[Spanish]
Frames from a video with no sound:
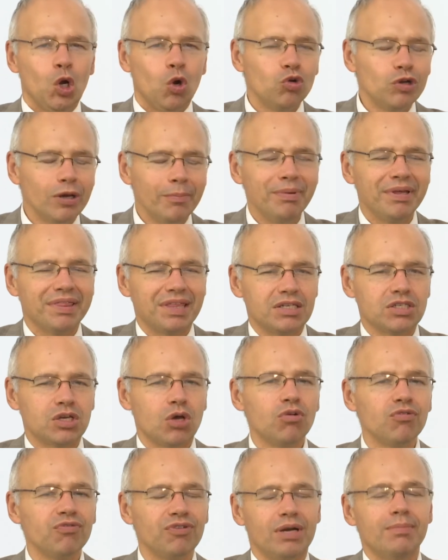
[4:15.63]
uno empieza a
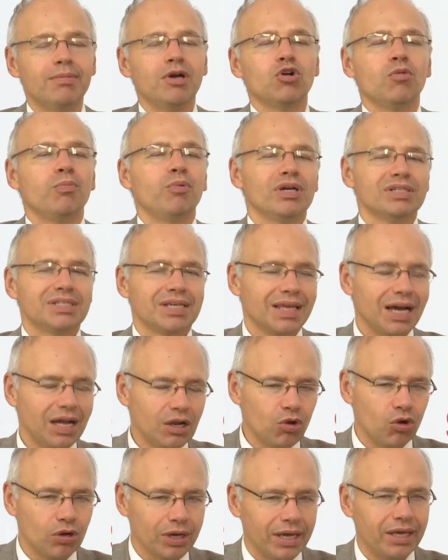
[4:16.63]
usar un fármaco puede ser
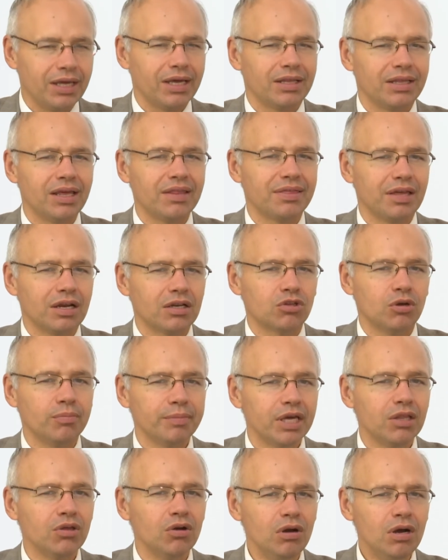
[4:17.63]
algo que dé cierto
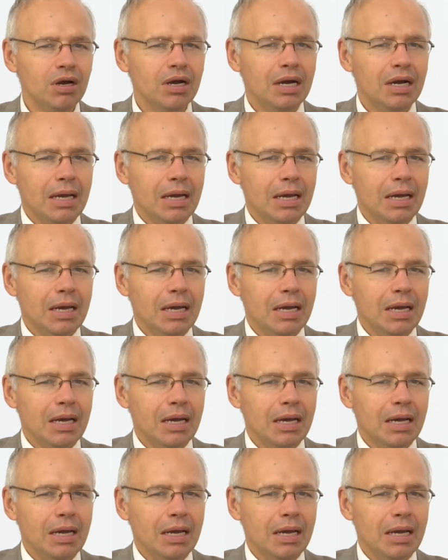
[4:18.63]
miedo,